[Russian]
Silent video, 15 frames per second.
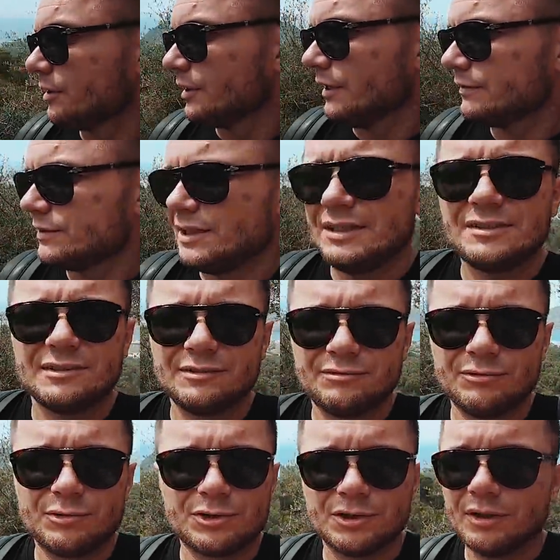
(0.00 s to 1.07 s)
Я встретил
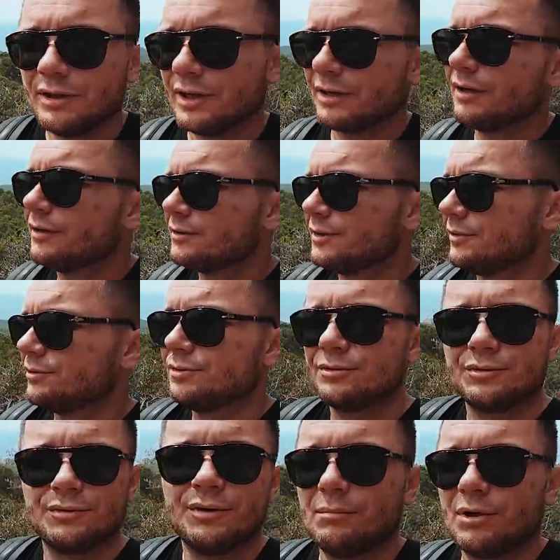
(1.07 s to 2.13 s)
двух человек за всю
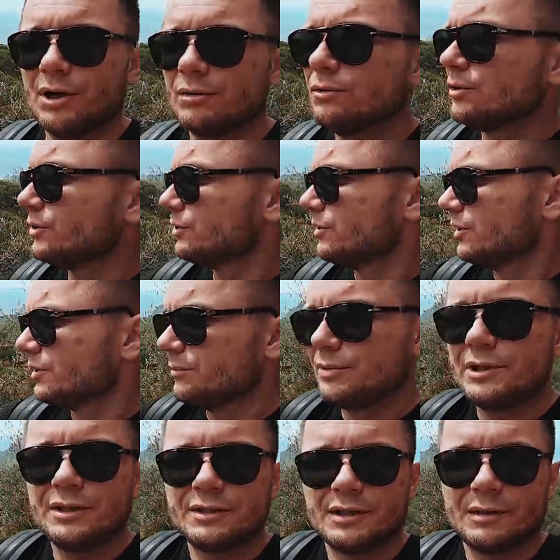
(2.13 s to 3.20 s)
эту прогулку, и то они
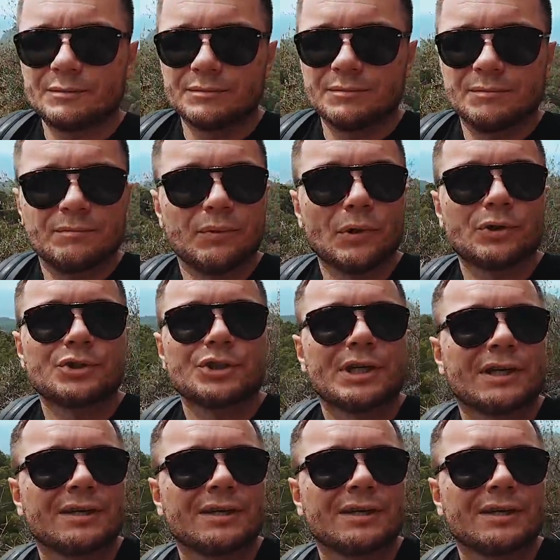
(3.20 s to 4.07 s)
были там полчаса